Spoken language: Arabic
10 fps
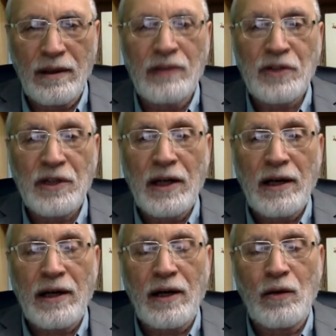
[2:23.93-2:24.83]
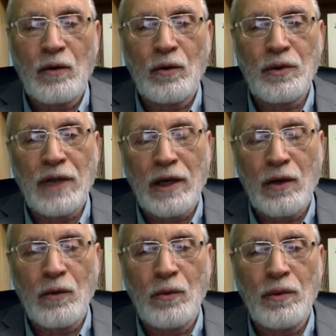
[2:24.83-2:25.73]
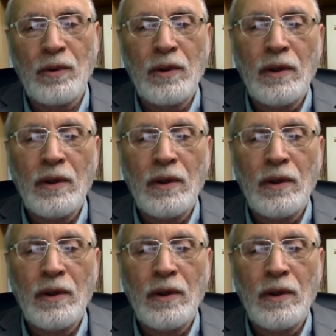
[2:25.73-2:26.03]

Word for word: الشيعه كانوا يشكلون